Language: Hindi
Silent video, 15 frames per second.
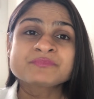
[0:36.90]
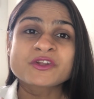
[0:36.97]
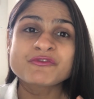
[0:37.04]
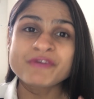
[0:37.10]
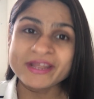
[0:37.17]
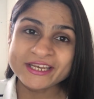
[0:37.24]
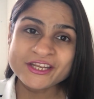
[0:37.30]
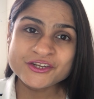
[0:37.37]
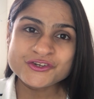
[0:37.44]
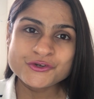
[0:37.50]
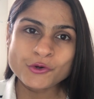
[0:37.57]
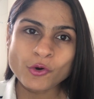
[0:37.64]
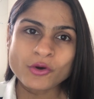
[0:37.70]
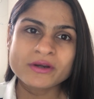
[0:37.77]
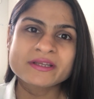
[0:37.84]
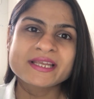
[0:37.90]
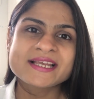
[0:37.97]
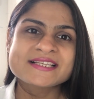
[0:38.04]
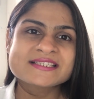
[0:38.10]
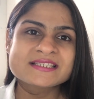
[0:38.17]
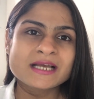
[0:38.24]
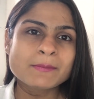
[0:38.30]
वेरी श्योर
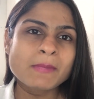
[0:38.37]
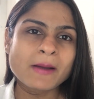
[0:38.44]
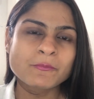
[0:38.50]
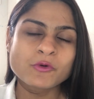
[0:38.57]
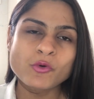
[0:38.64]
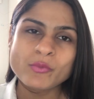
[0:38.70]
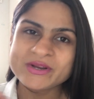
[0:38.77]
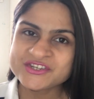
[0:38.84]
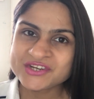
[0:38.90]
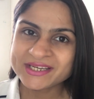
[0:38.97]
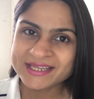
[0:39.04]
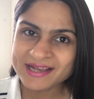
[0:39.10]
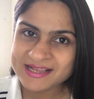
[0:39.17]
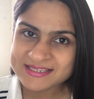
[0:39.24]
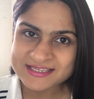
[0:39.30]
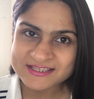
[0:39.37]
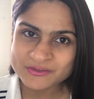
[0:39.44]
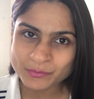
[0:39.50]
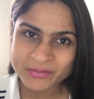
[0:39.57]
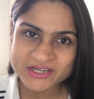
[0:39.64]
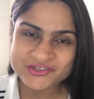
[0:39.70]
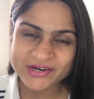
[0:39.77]
के सब आपको क्वेश्चन के
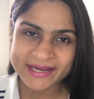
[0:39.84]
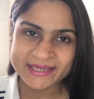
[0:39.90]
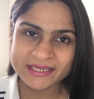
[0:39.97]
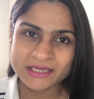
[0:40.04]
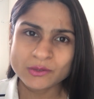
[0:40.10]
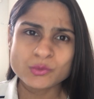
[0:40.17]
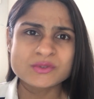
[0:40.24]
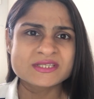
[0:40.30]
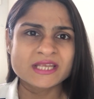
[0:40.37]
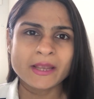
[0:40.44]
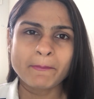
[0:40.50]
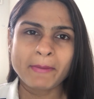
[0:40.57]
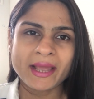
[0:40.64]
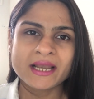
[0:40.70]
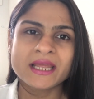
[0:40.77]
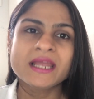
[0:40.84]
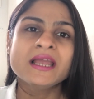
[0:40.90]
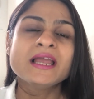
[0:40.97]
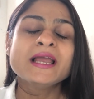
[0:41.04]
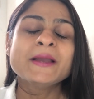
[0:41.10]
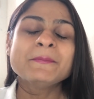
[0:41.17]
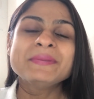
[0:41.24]
आंसर्स मिल जाएंगे उसके पहले
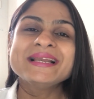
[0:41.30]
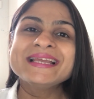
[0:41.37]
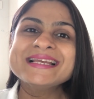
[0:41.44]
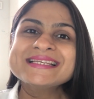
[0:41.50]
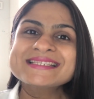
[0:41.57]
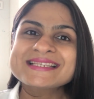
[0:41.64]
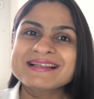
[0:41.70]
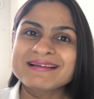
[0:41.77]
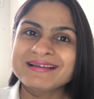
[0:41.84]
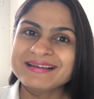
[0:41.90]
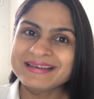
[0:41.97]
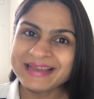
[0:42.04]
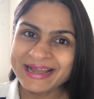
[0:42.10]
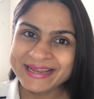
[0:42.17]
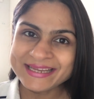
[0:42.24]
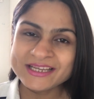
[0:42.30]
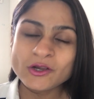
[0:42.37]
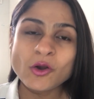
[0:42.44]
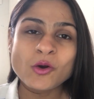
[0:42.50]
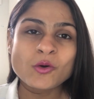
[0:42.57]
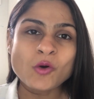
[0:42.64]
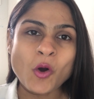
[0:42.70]
प्लीज़ लाइक
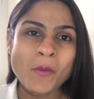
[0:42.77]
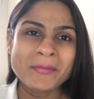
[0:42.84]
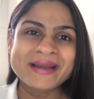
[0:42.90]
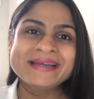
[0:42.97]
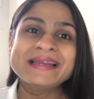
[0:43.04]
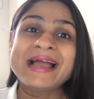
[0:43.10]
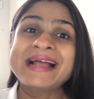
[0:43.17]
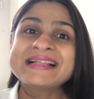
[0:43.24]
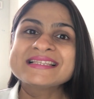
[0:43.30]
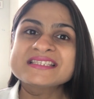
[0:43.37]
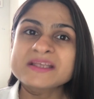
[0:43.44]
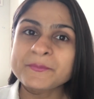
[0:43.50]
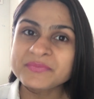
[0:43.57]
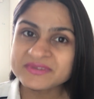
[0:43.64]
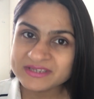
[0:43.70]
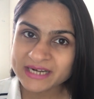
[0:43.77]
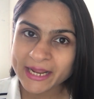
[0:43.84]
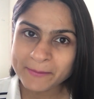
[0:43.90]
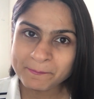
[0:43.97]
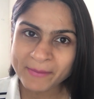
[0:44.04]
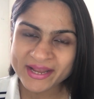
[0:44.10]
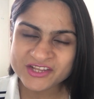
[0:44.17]
कॉमेंट एंड
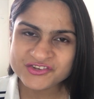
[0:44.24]
सब्सक्राइब माई